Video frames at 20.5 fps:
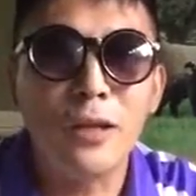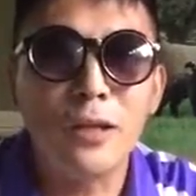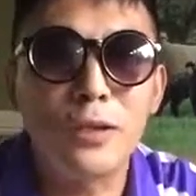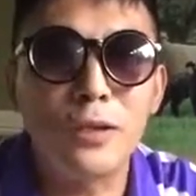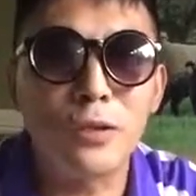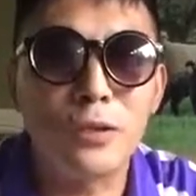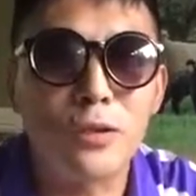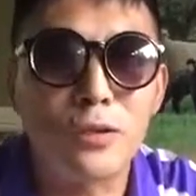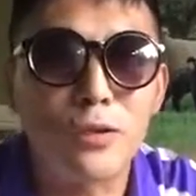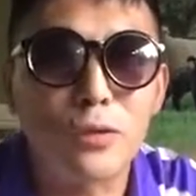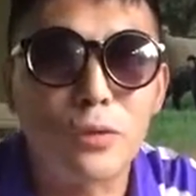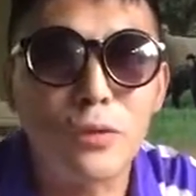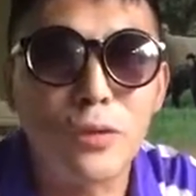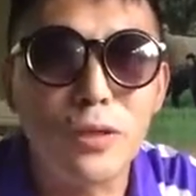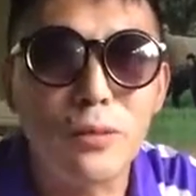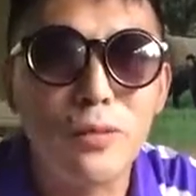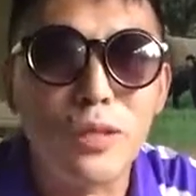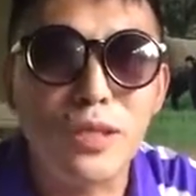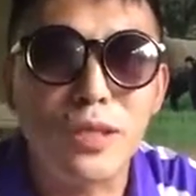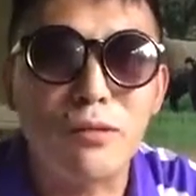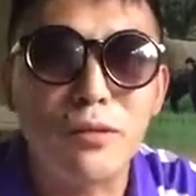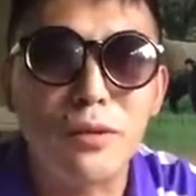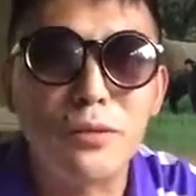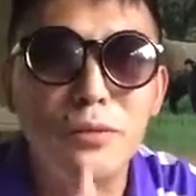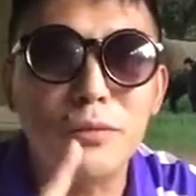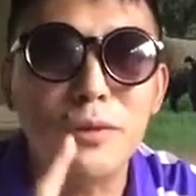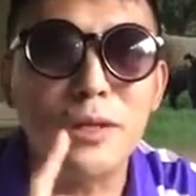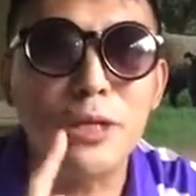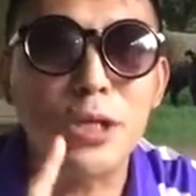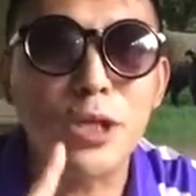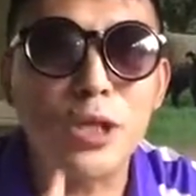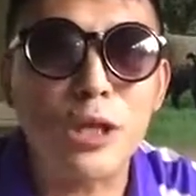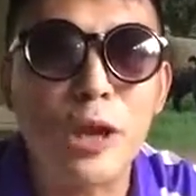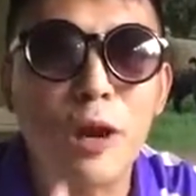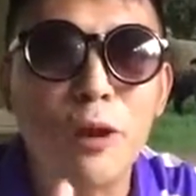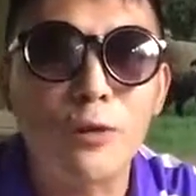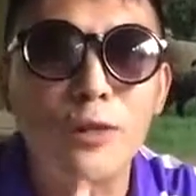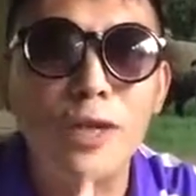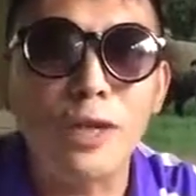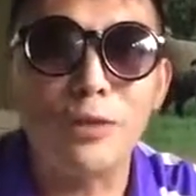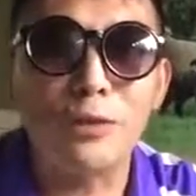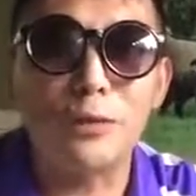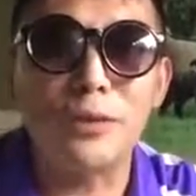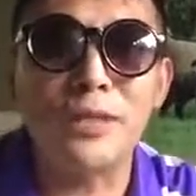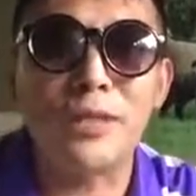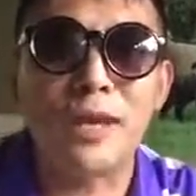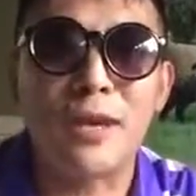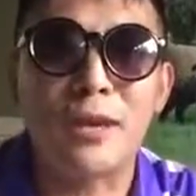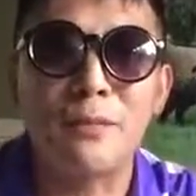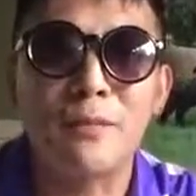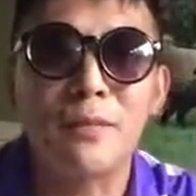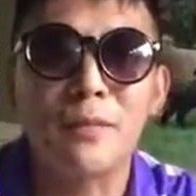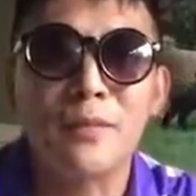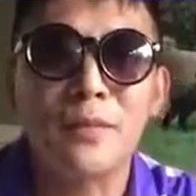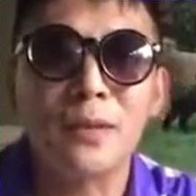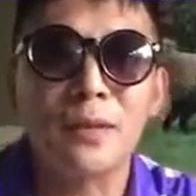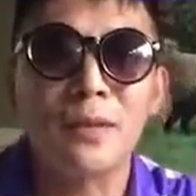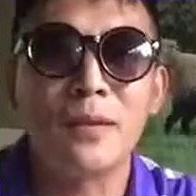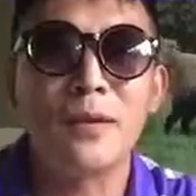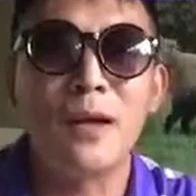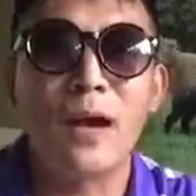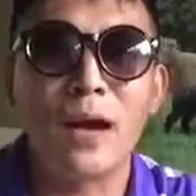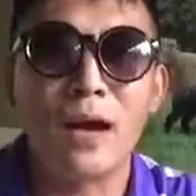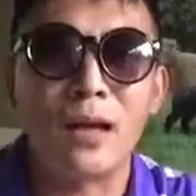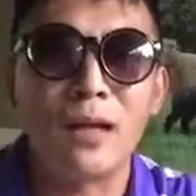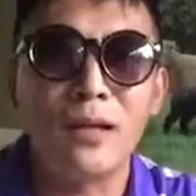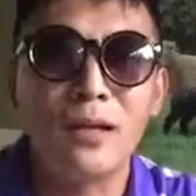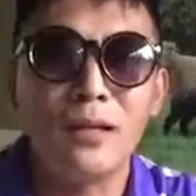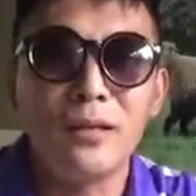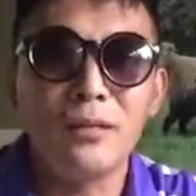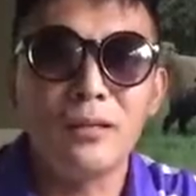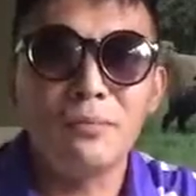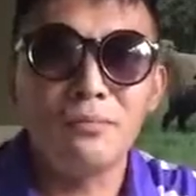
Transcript: 就是中国人民解放军的少将军衔啊。